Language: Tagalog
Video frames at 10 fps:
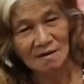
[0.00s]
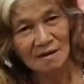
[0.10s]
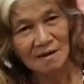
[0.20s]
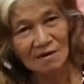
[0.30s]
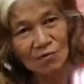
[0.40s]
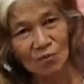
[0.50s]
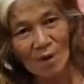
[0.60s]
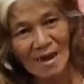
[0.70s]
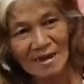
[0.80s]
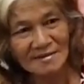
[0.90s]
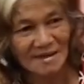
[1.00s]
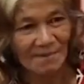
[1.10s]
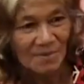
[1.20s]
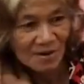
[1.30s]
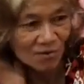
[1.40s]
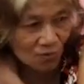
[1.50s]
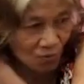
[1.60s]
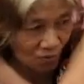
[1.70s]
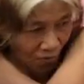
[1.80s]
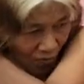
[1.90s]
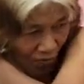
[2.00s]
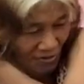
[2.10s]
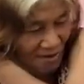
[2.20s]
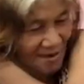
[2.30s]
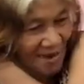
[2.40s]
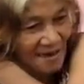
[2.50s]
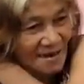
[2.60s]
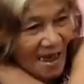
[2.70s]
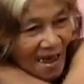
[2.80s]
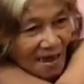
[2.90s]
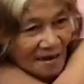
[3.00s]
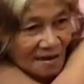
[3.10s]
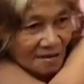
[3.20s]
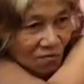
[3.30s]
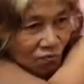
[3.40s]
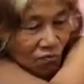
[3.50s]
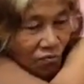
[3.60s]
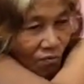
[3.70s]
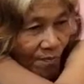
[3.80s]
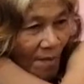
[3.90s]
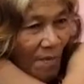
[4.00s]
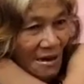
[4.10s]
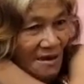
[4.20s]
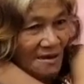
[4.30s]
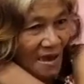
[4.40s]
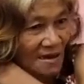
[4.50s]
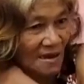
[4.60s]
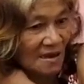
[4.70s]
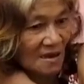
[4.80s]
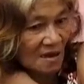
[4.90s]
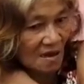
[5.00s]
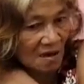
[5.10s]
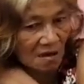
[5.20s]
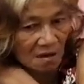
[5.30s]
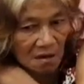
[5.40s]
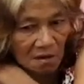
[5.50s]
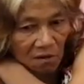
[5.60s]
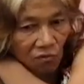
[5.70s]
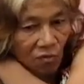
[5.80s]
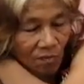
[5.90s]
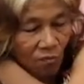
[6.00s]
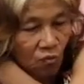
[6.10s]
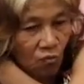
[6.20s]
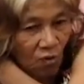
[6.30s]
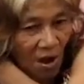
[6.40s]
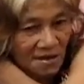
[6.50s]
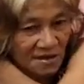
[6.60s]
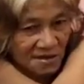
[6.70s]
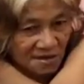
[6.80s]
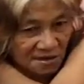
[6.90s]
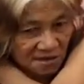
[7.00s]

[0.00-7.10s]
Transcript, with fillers: Hindi po, ah. Sabi ko, sa salidahan ito, papalitan ng kuwang bukas.